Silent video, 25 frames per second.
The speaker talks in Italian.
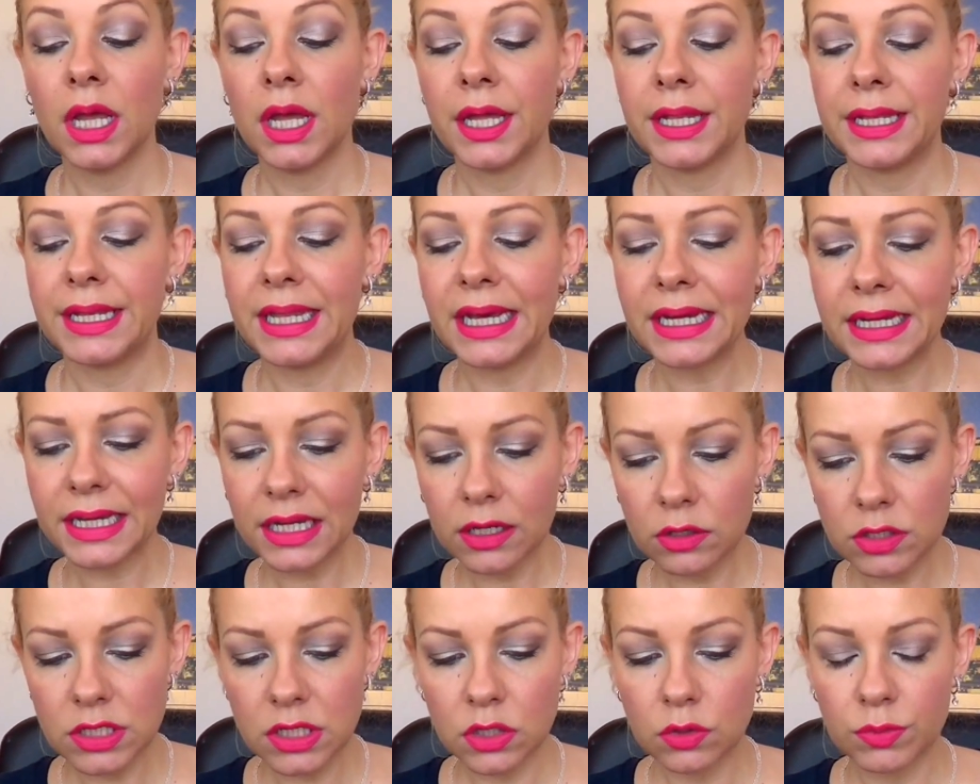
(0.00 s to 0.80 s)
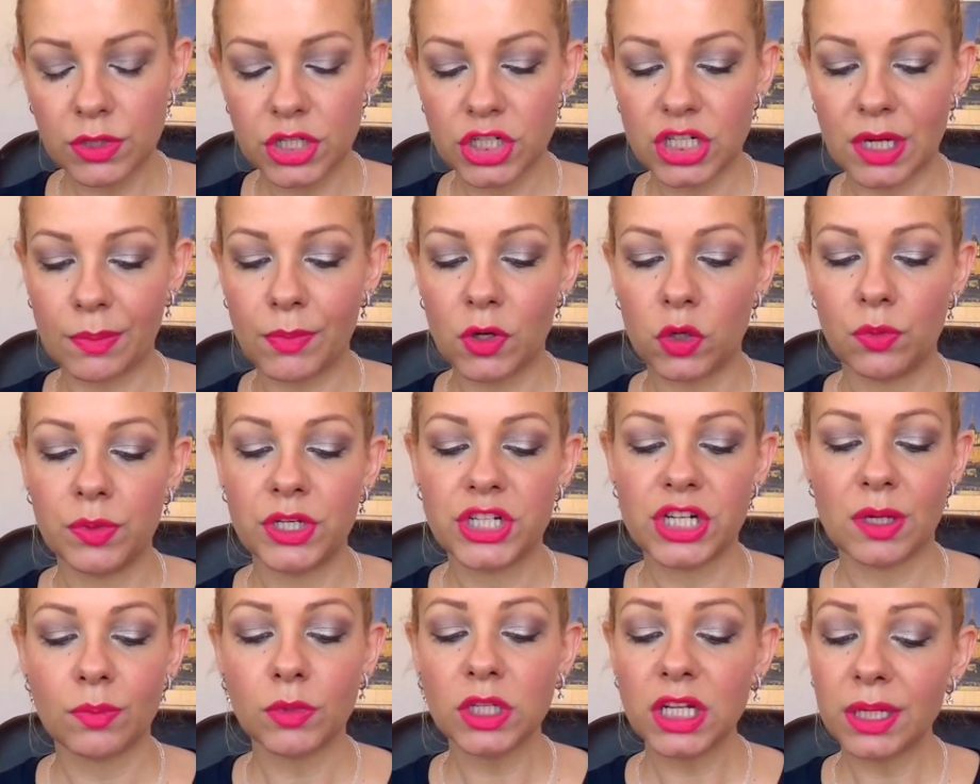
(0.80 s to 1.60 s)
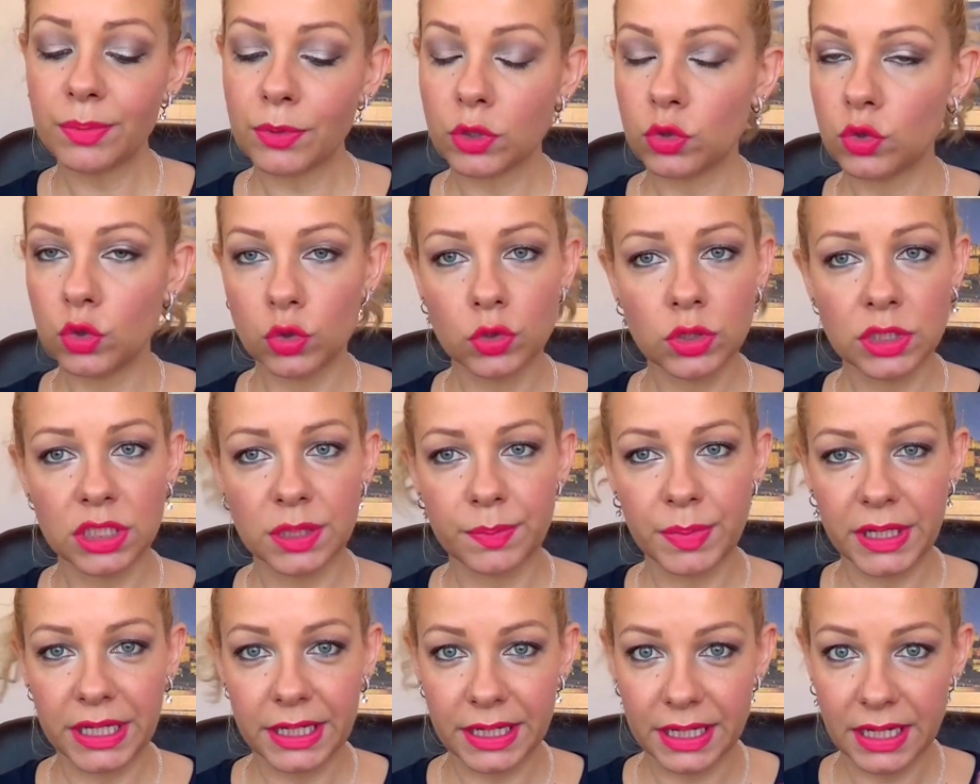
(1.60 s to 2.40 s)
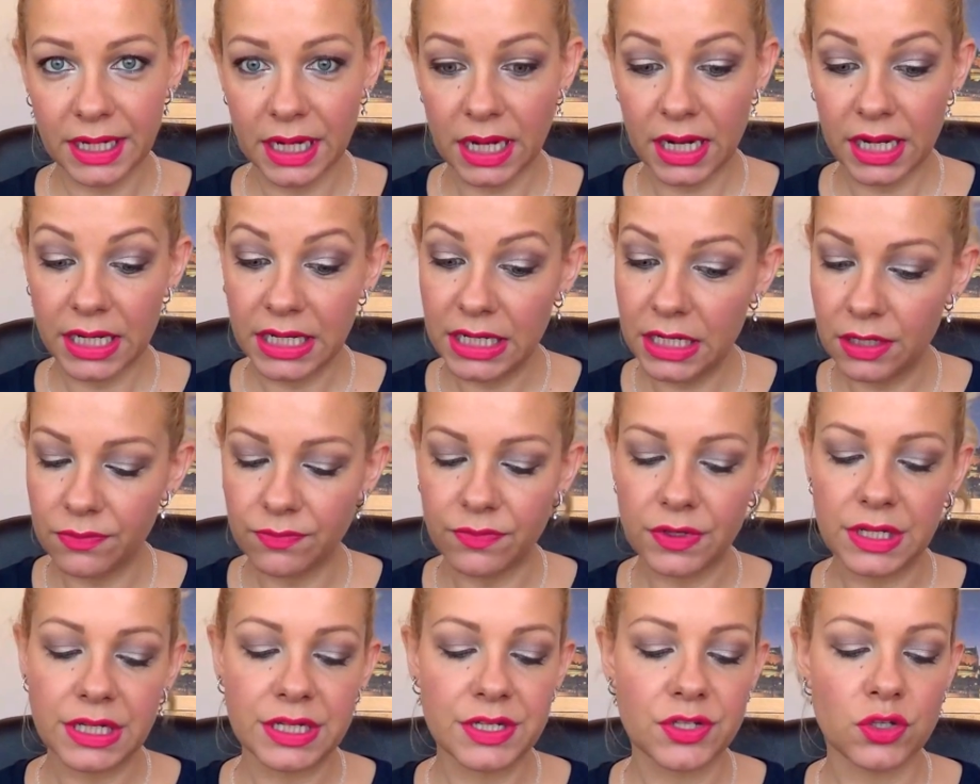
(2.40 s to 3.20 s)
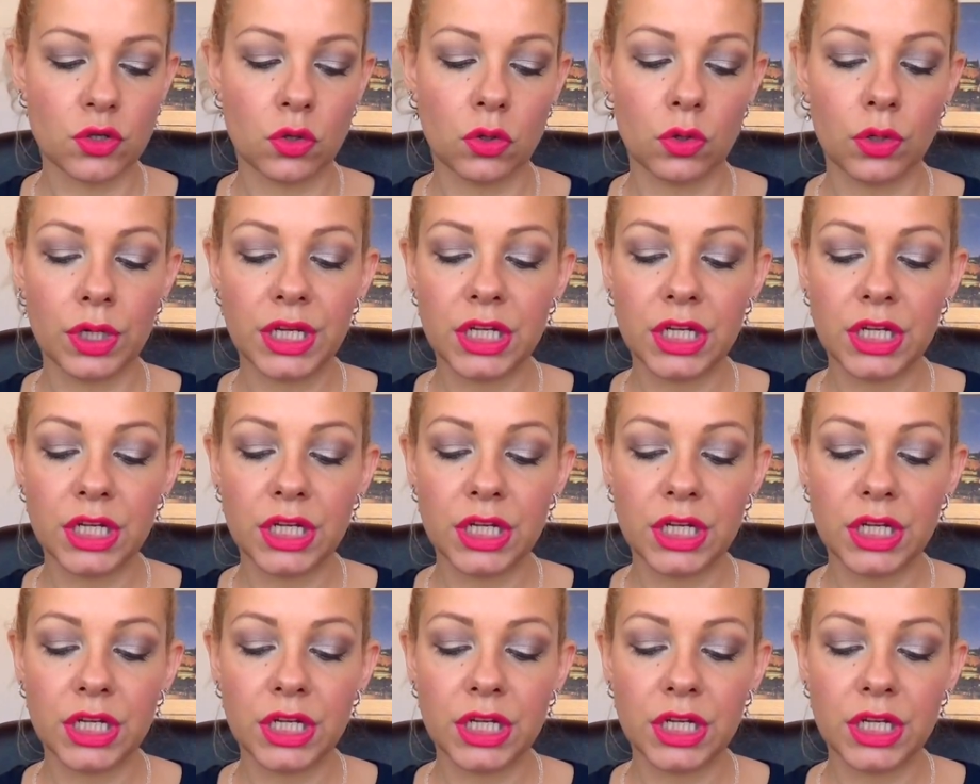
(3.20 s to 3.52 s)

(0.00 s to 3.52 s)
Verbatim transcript: Da che cosa cominciamo? Cominciamo dai prodotti per il viso.